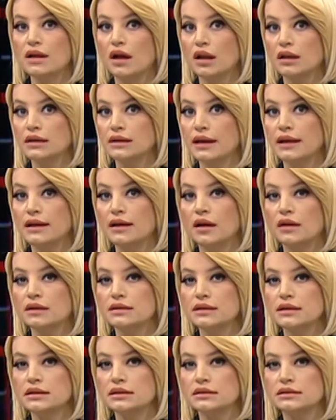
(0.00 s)
halka
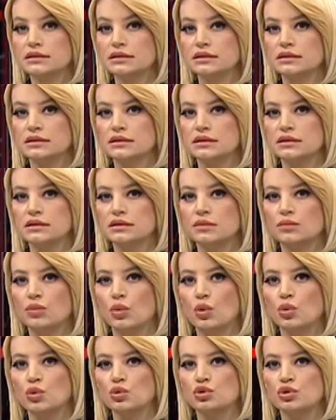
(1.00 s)
56 yıldır
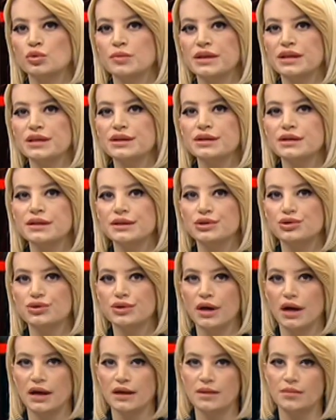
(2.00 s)
boğucu bir
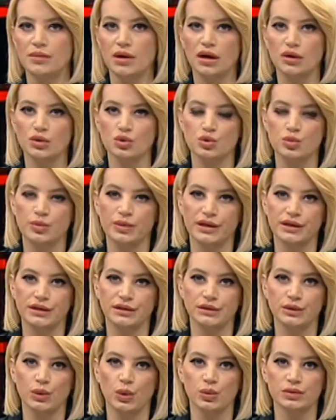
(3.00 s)
işgale maruz
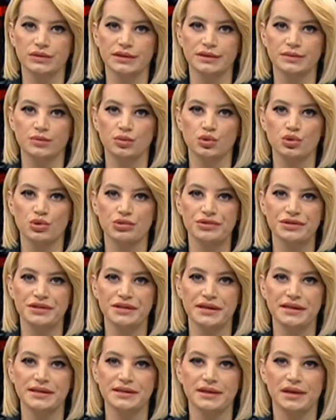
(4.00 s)
bırakılıyor dedi. Bu
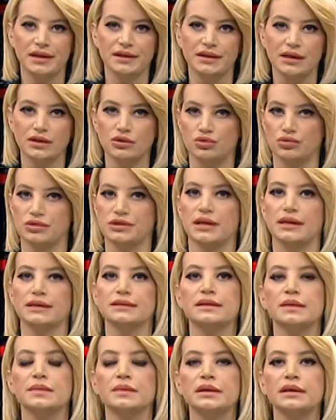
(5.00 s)
sözlere İsrail'den çok
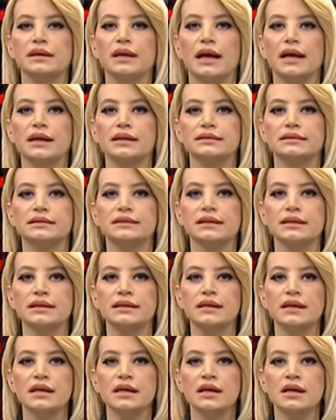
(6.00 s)
sert tepki geldi.
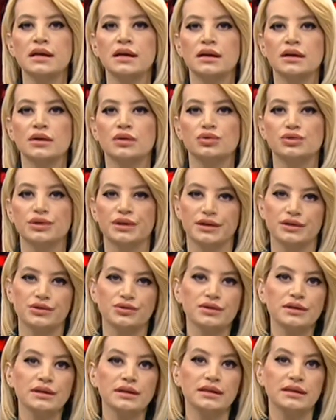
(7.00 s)

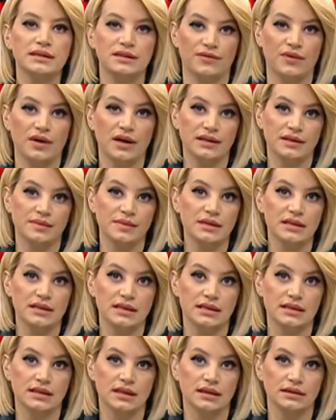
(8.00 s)
Guterres'in istifa etmesi
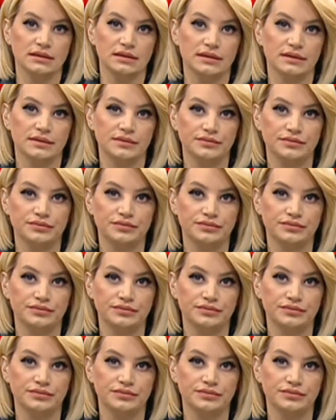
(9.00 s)
istendi